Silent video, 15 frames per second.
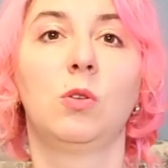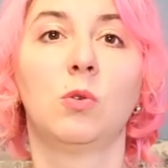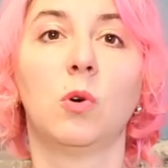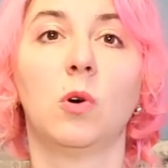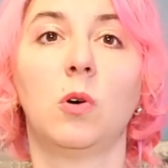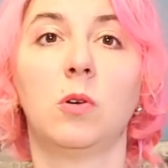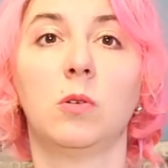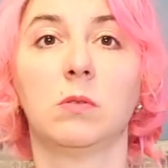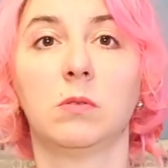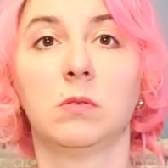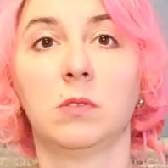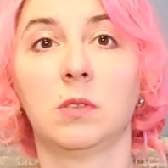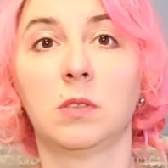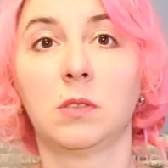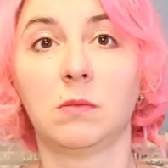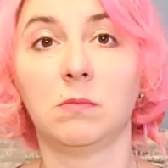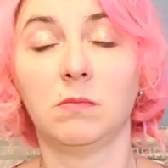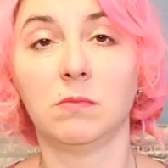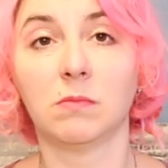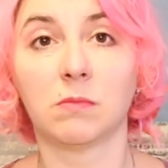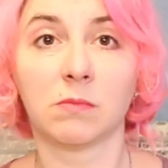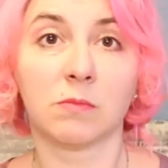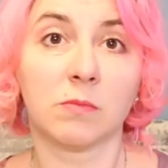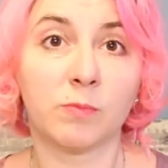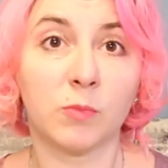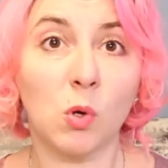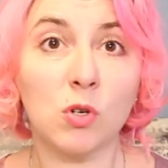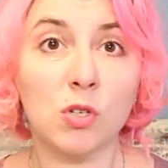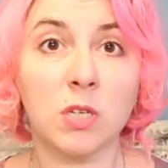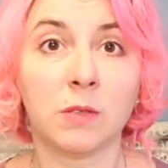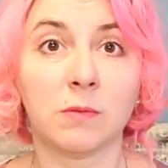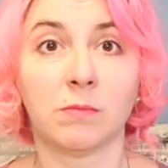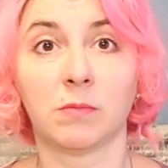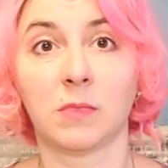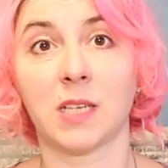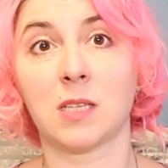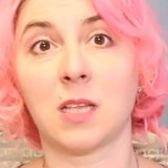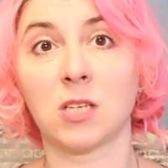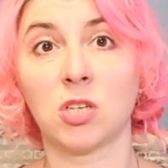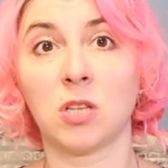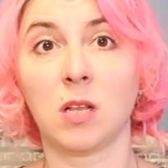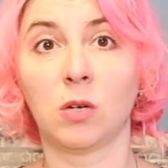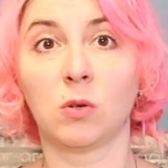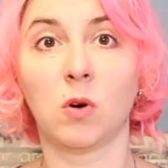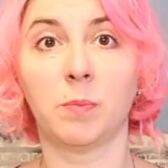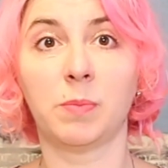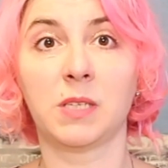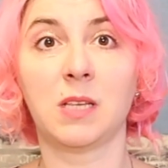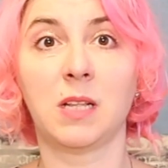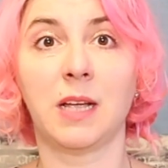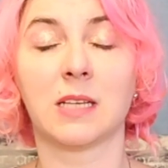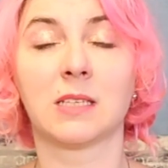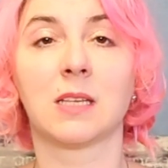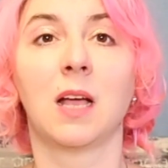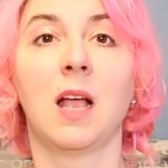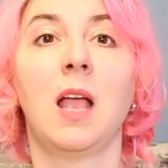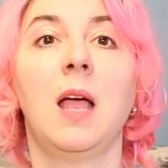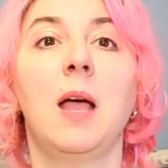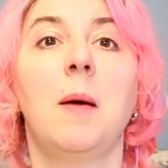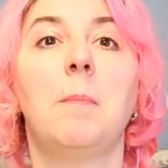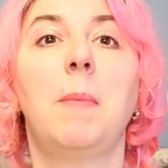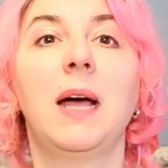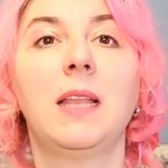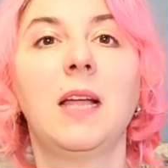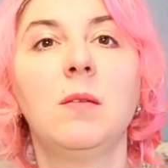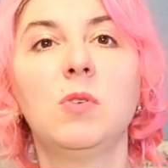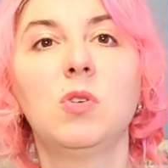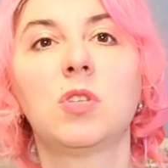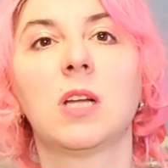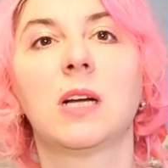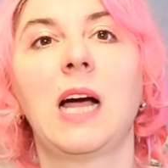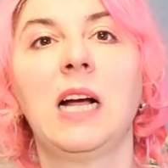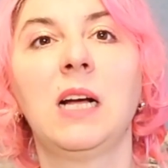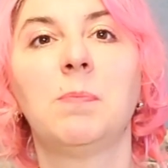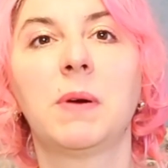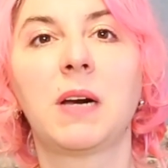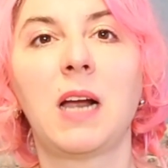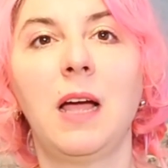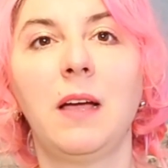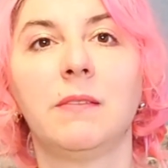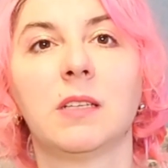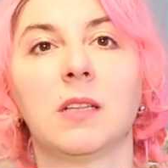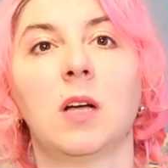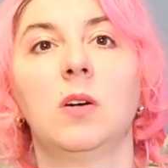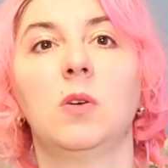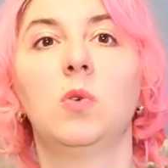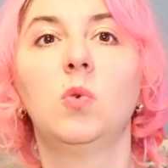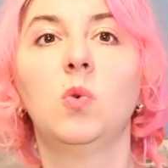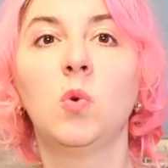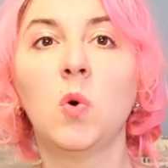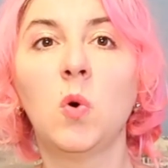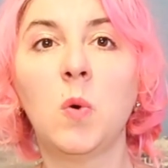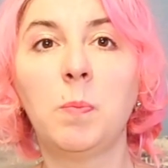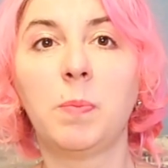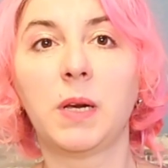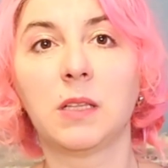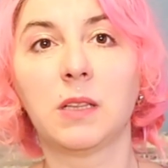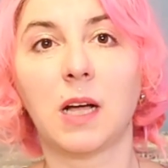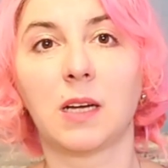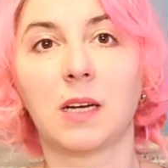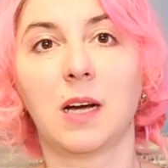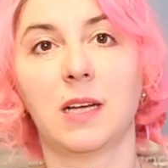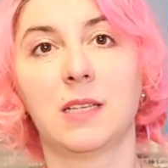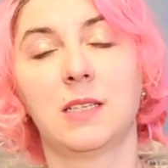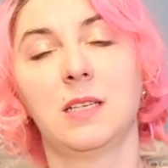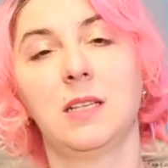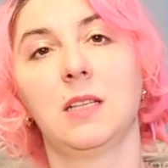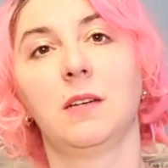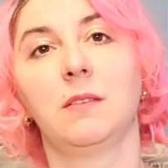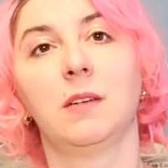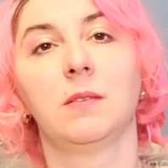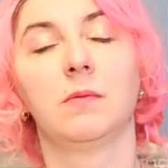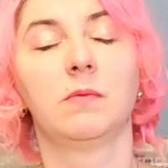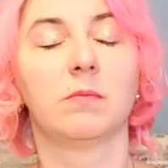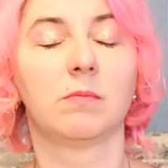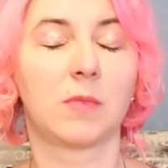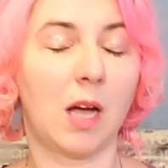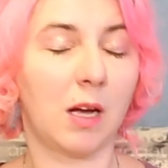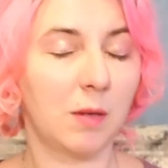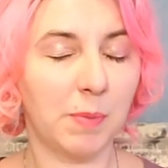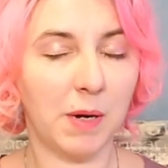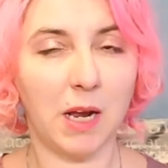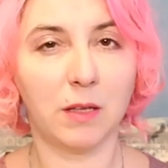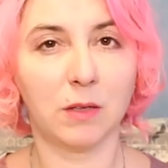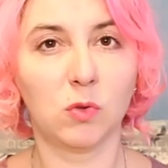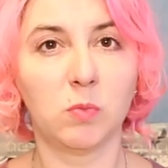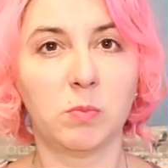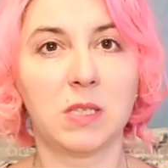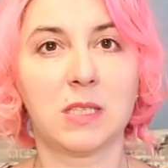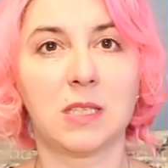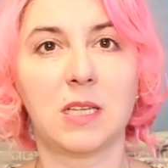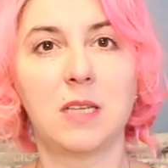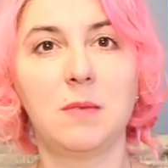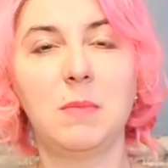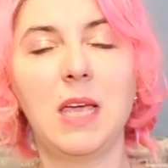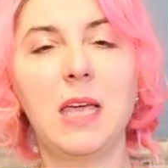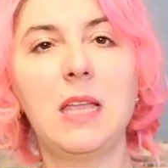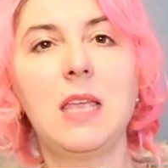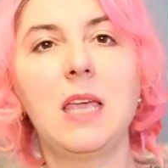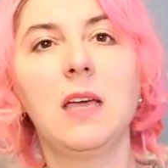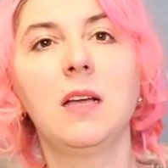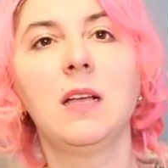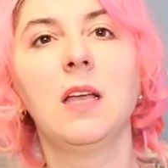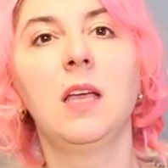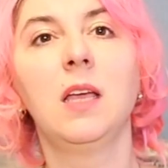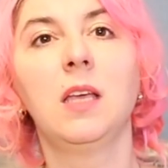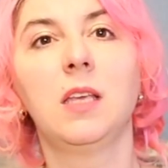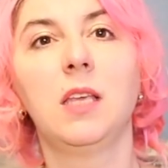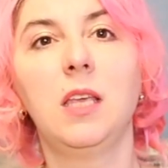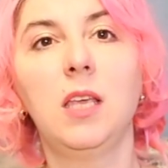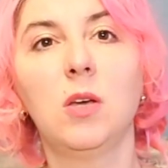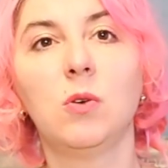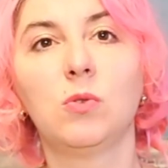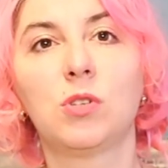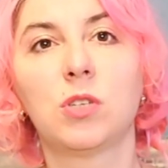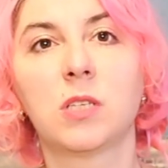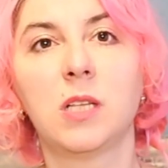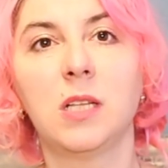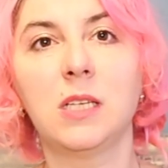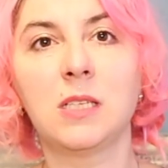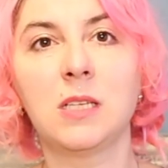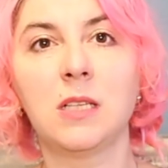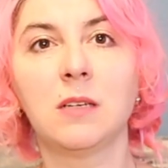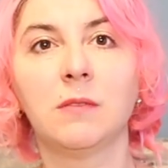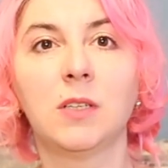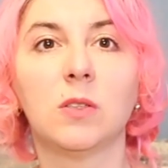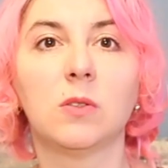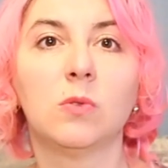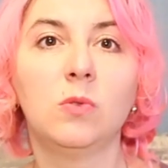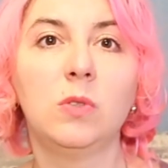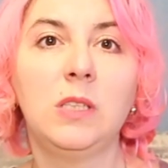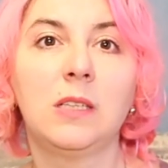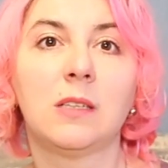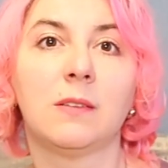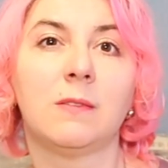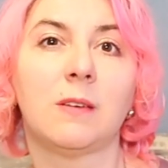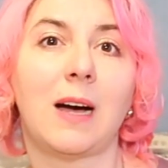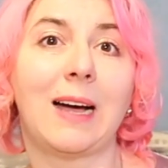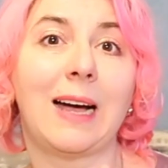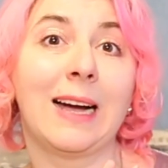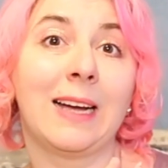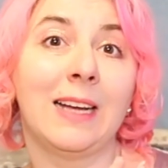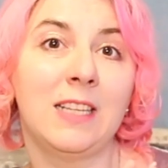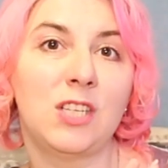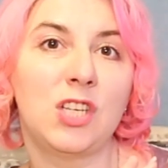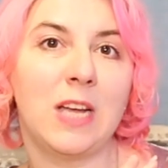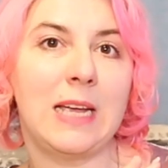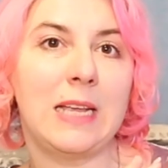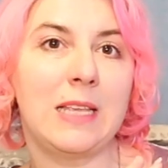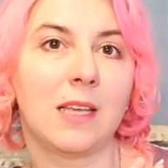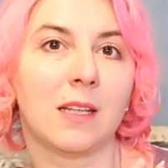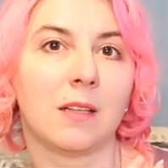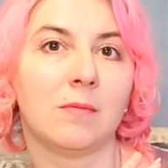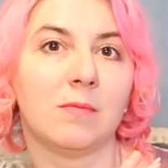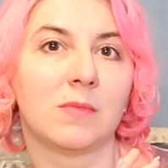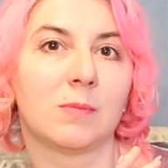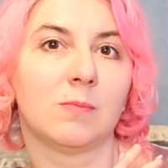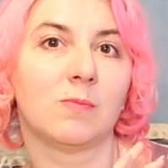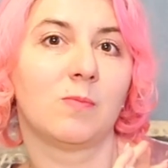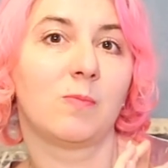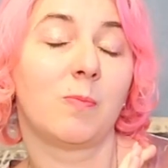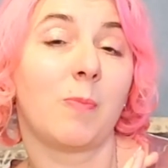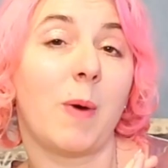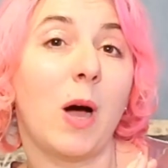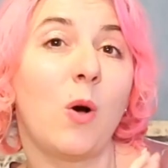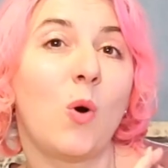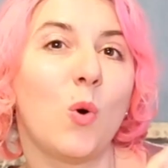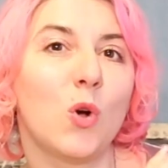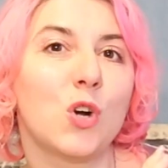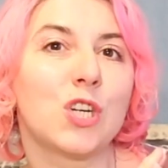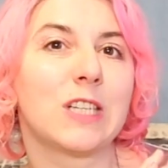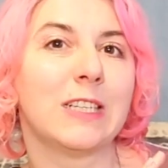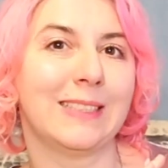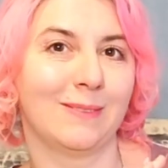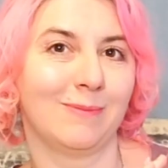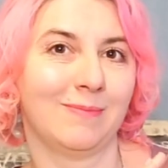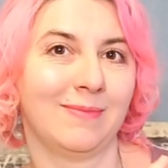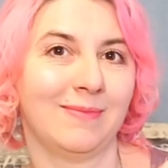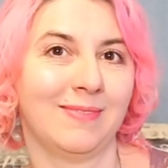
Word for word: то э, тоже достаточно легко определяется. Потому что, как правило, у прилагательного, как правило, у местоимения и у числительного у них окончание похоже